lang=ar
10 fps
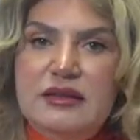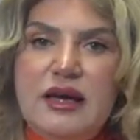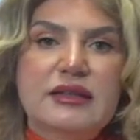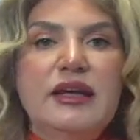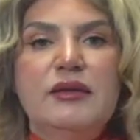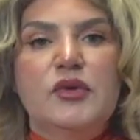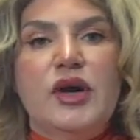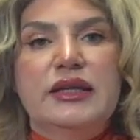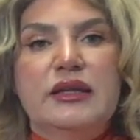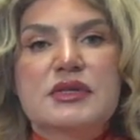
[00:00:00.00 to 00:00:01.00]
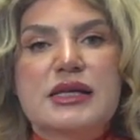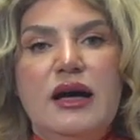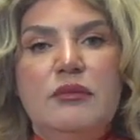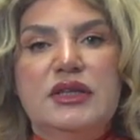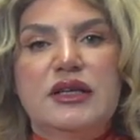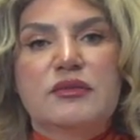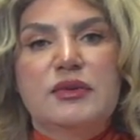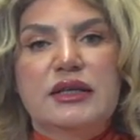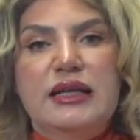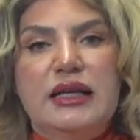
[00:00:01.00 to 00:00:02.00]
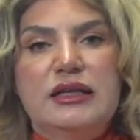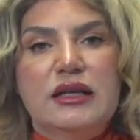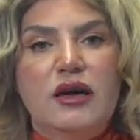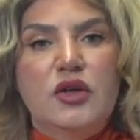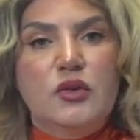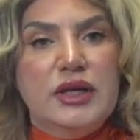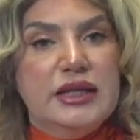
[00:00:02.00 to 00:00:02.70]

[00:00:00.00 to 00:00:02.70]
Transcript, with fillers: تقترب النمسا من تطبيق تعديل قانون